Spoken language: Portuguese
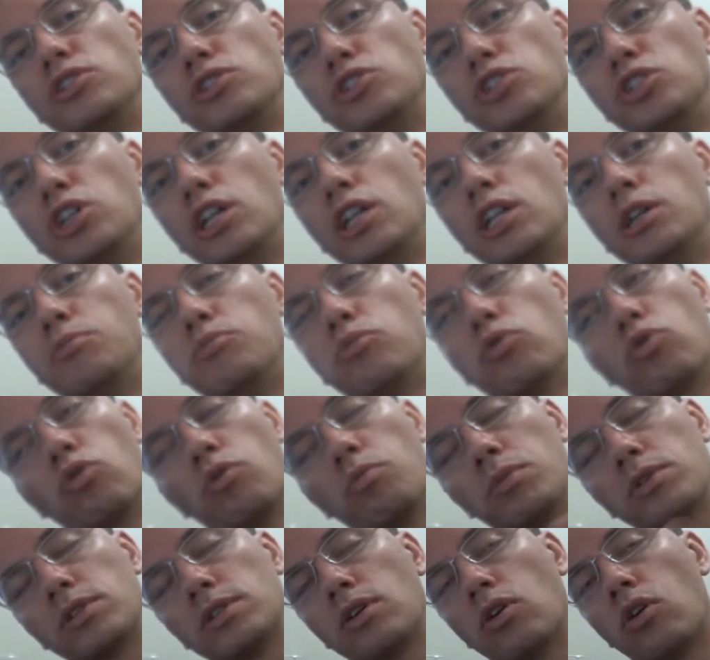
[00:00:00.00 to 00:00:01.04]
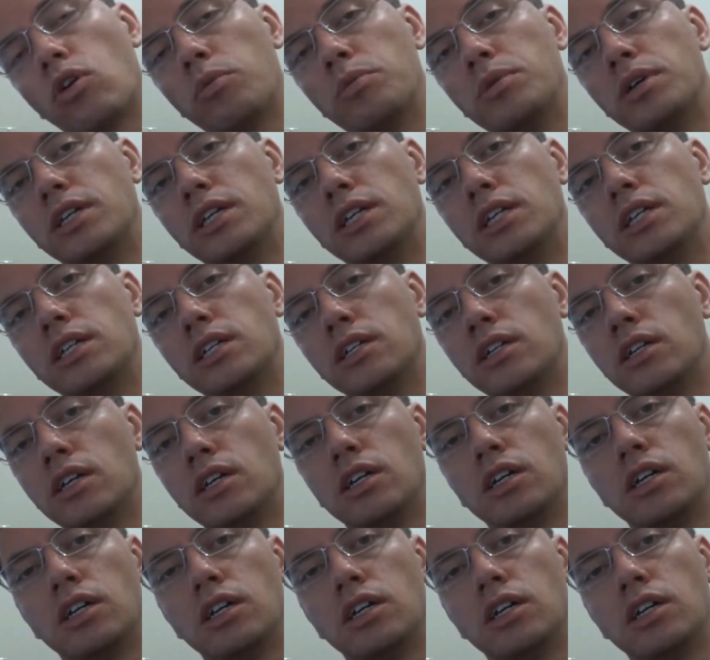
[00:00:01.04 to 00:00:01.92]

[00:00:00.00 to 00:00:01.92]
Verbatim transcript: de livro como da Hobby King,